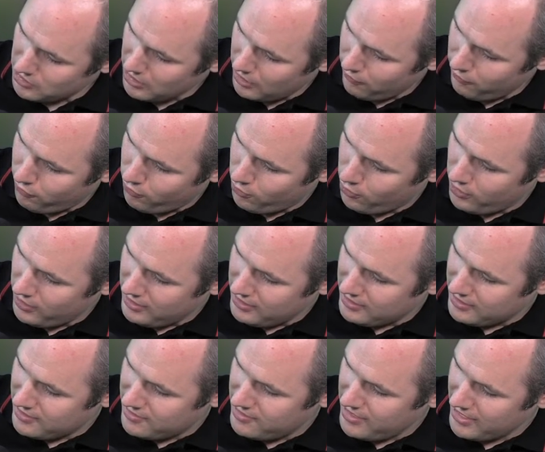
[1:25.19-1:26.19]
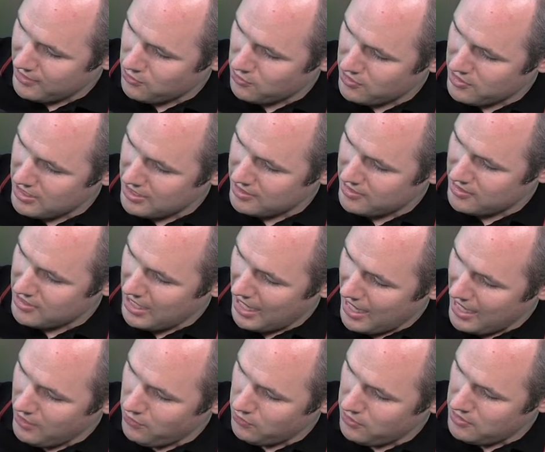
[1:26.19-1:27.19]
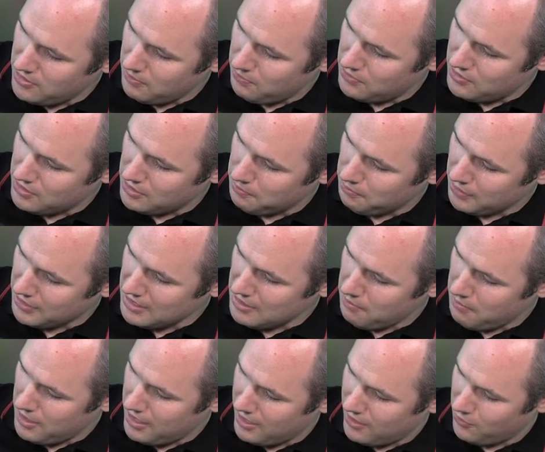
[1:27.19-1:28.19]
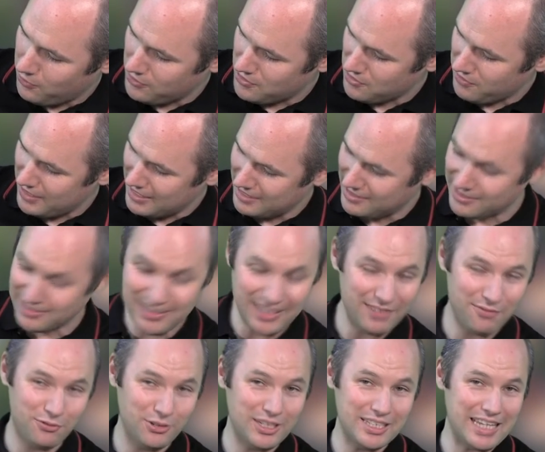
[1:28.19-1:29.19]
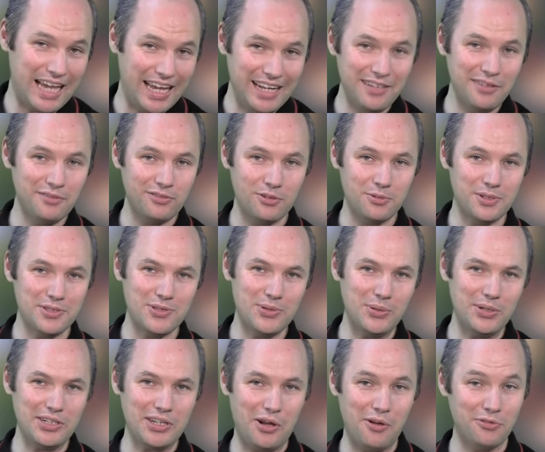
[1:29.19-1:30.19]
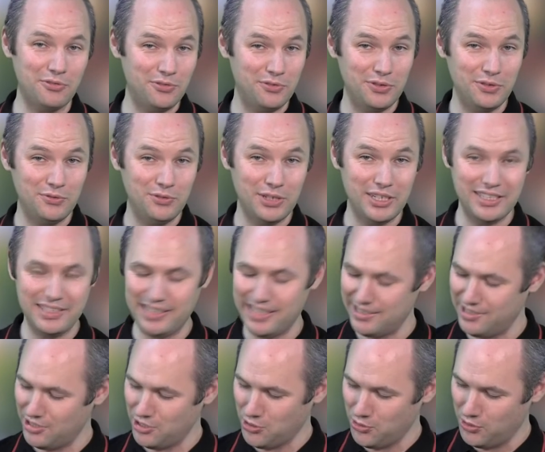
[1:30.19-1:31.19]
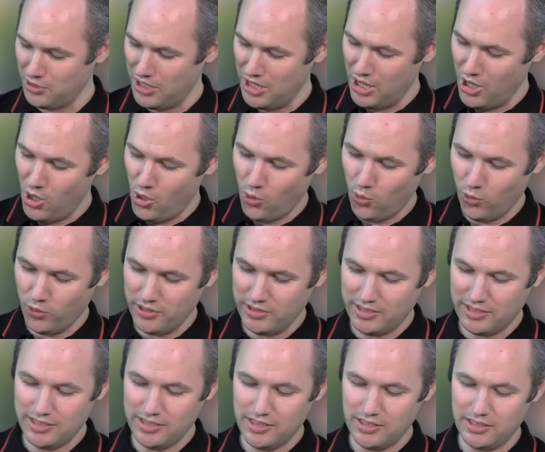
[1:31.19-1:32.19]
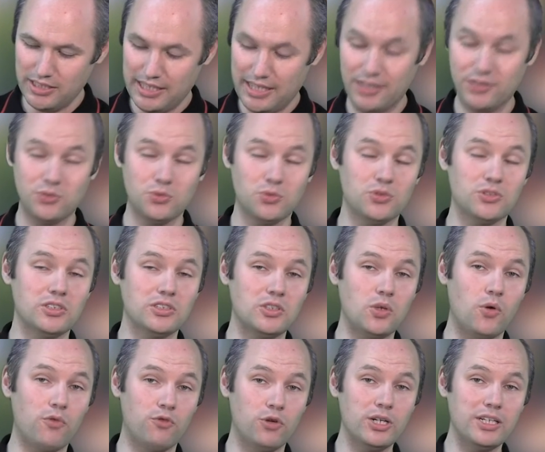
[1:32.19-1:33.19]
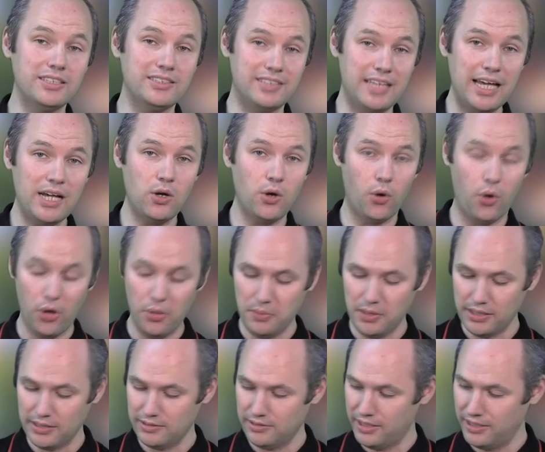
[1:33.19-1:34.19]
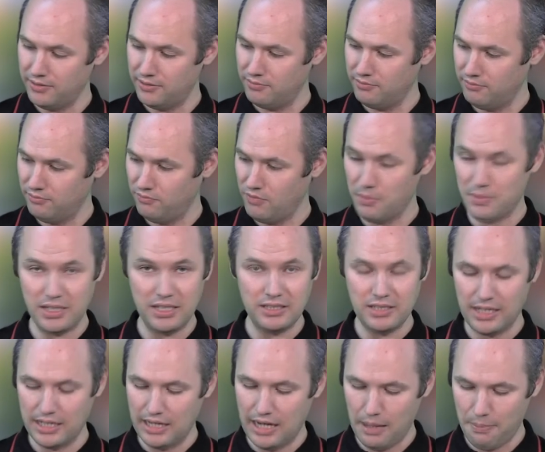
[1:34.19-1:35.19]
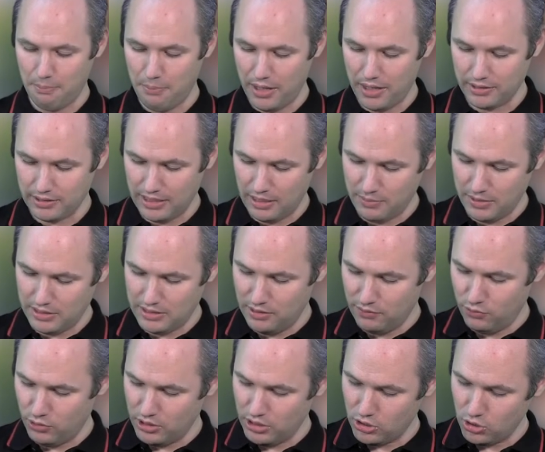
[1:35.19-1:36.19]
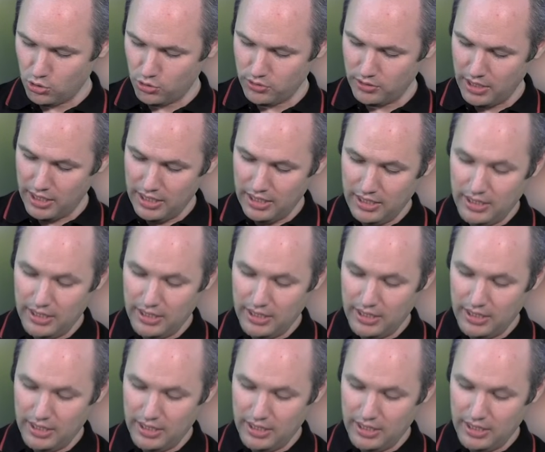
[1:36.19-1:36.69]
Trafo 66, 71 primär und so weiter. Es sind wirklich alle Informationen drauf, das finde ich wirklich sehr, sehr schön und die Keksdose ist auch wirklich sehr geräumig, denn wenn man den Deckel abmacht, kann man hier wirklich schön